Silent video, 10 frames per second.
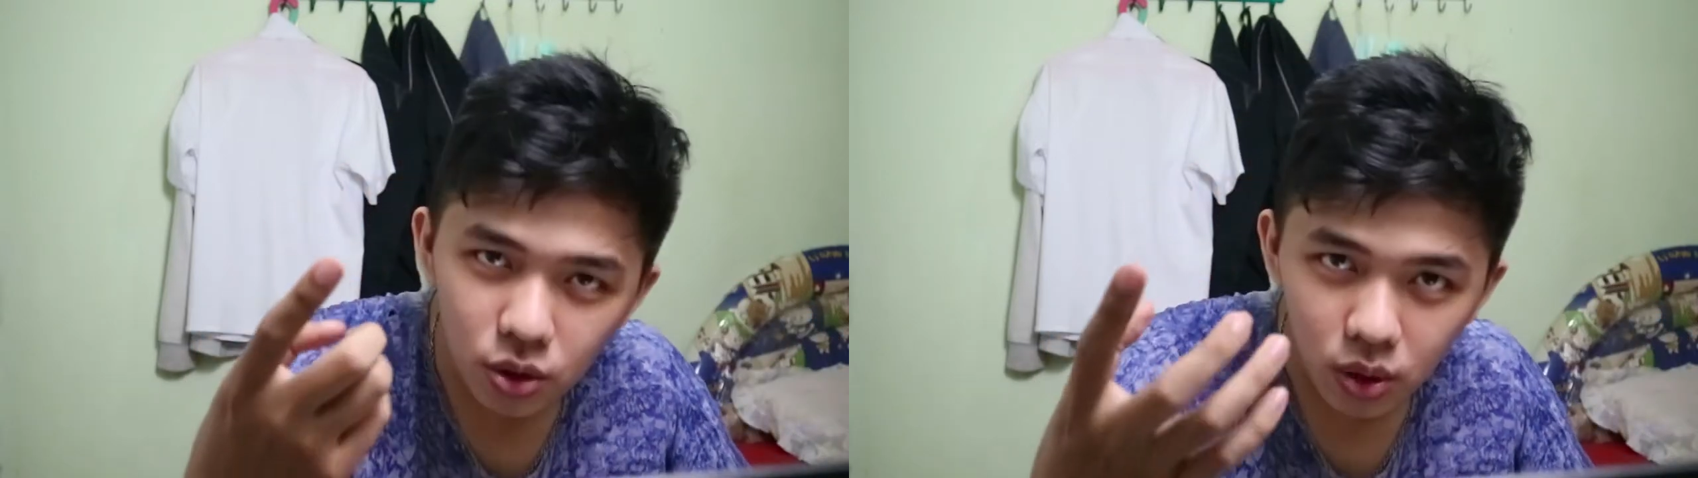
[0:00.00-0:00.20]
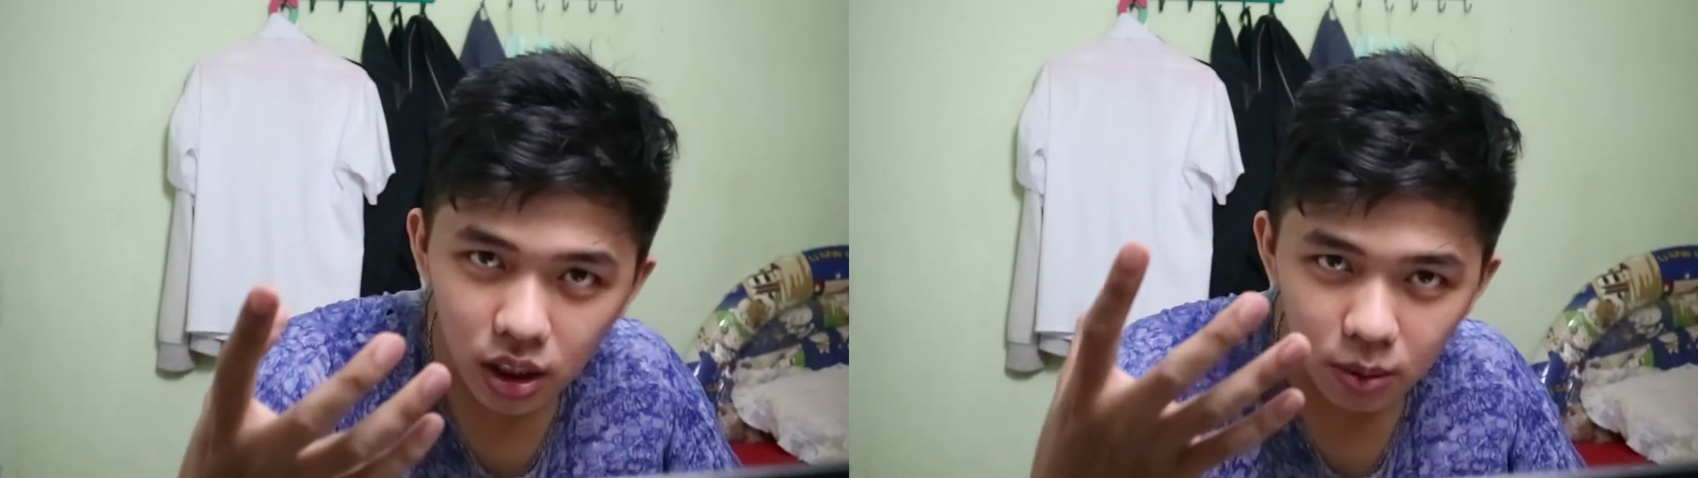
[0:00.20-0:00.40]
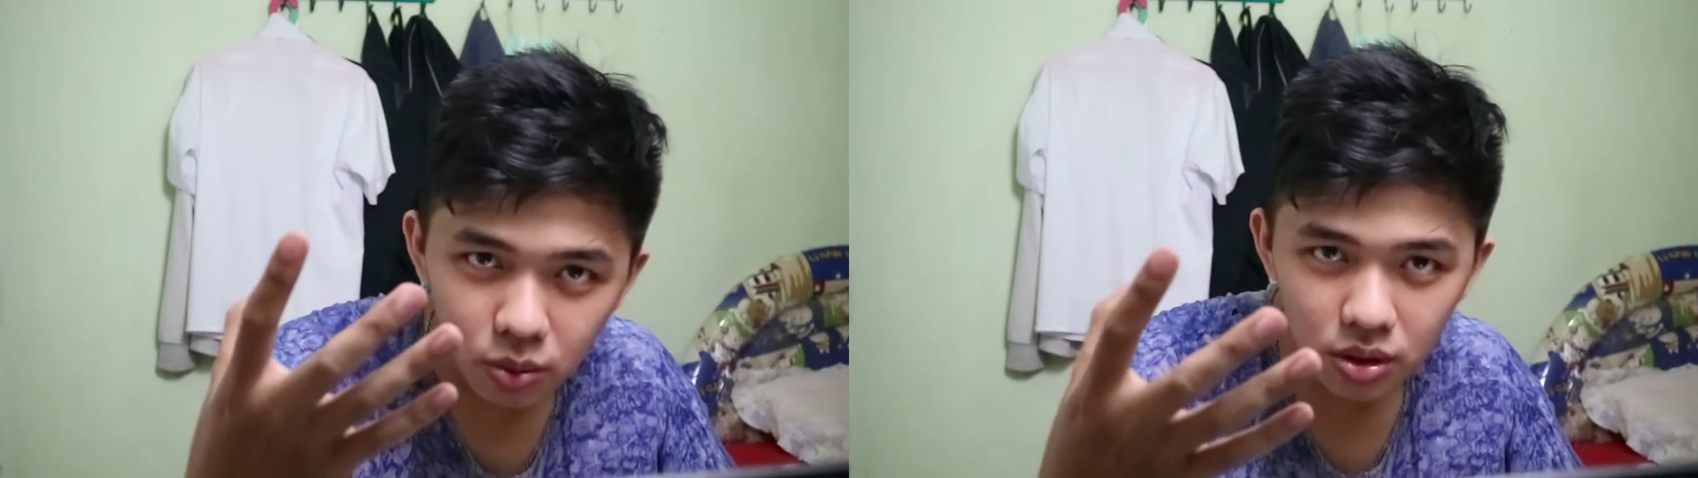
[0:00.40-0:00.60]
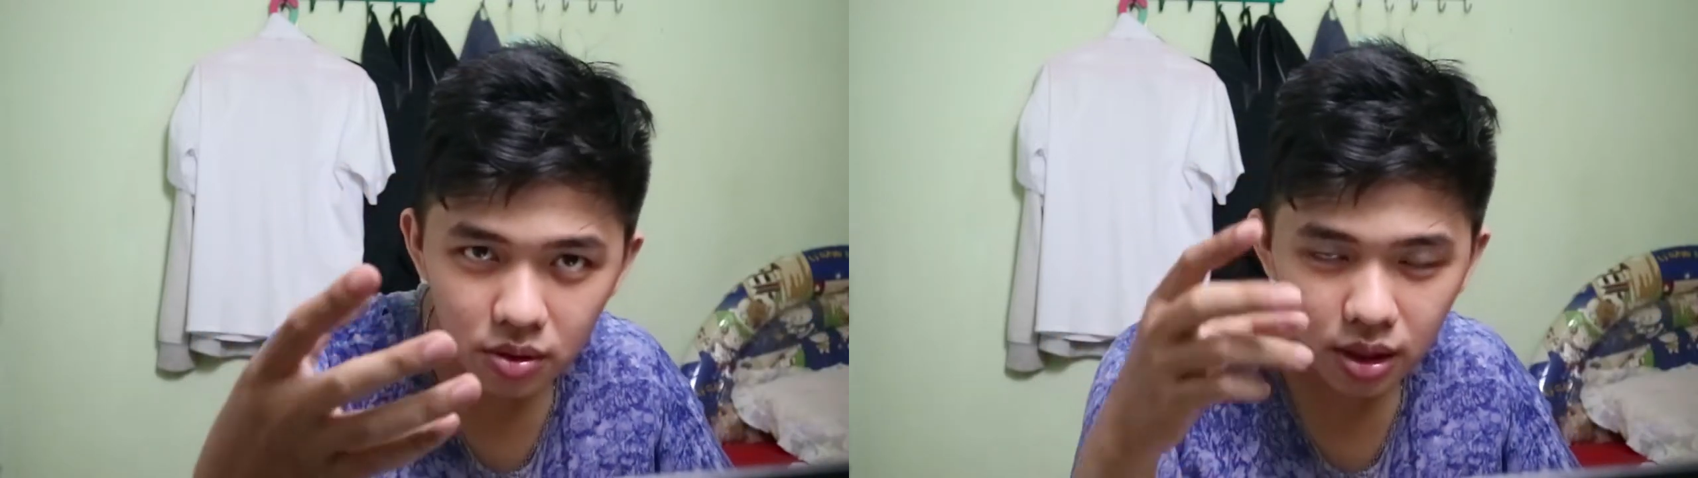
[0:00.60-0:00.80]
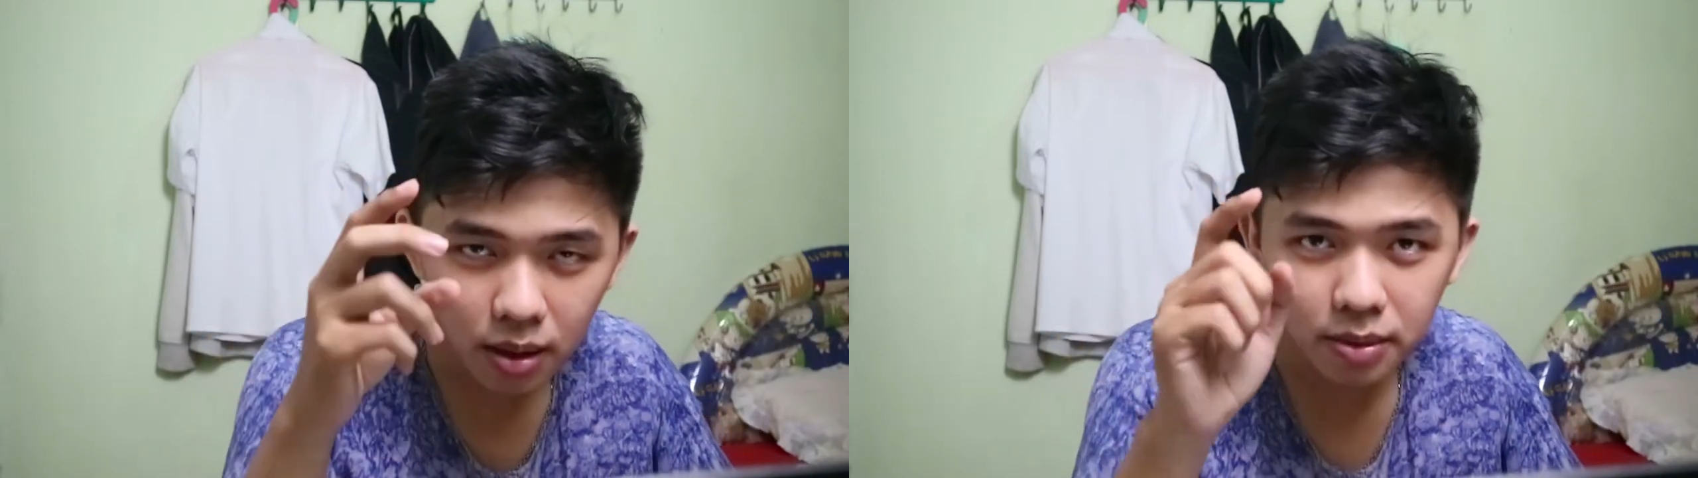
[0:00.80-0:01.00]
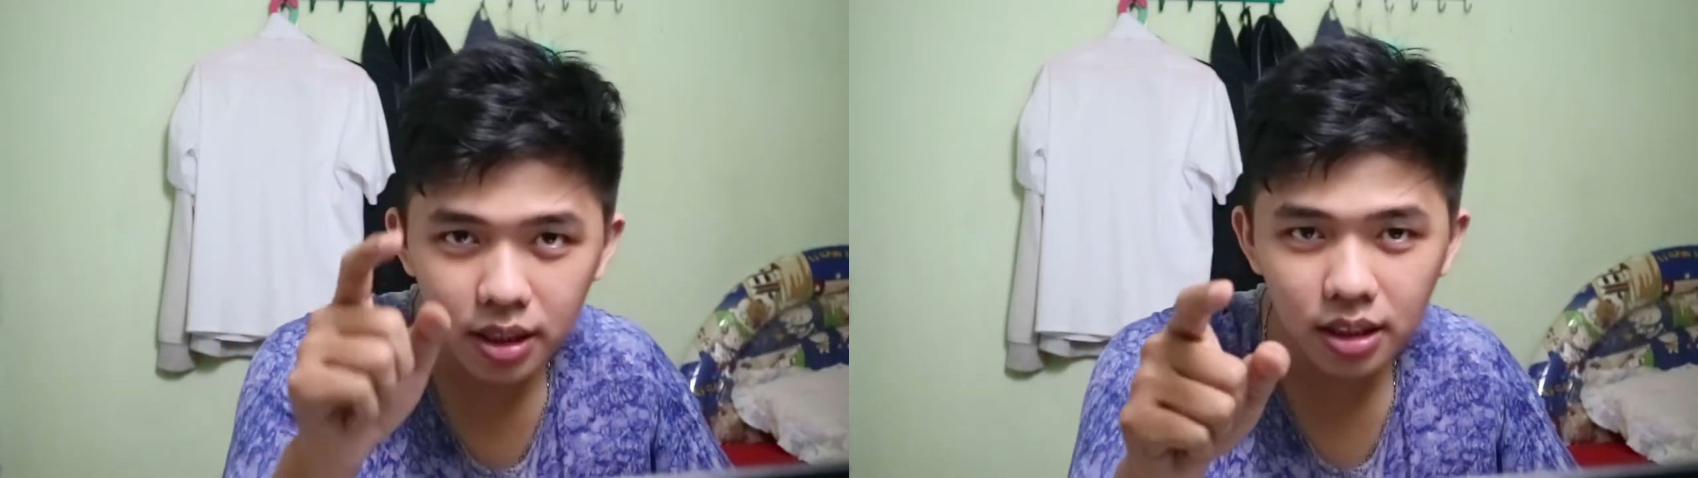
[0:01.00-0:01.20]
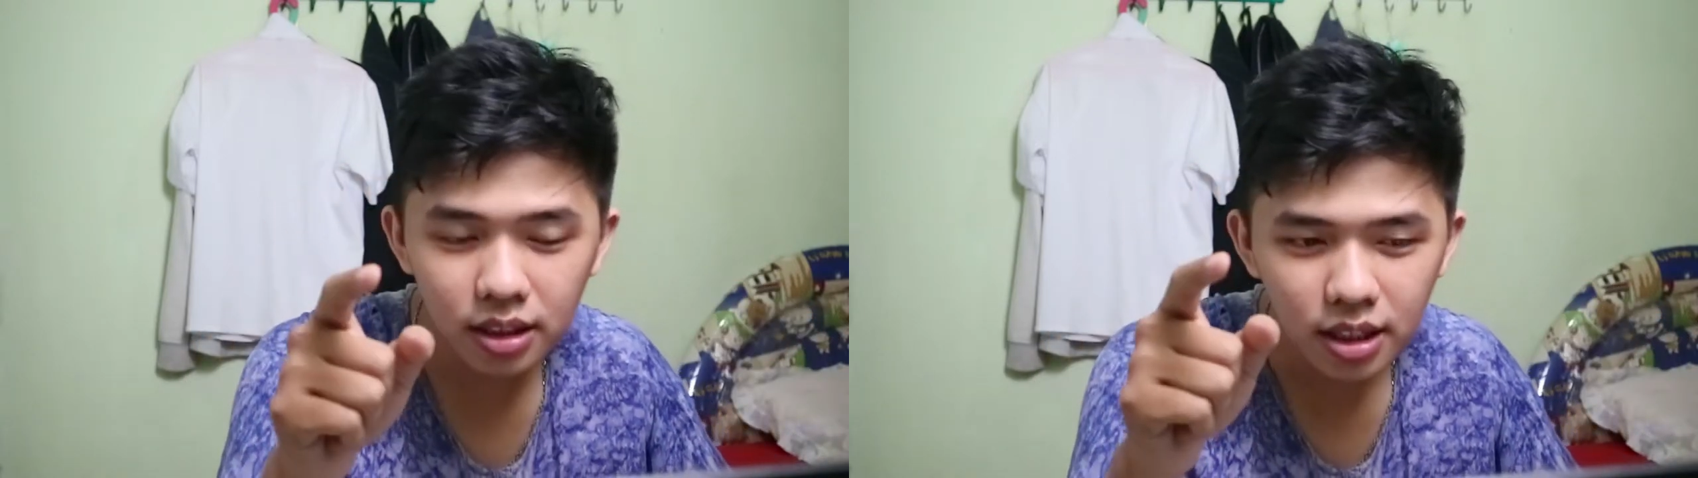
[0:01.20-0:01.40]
2000 subscriber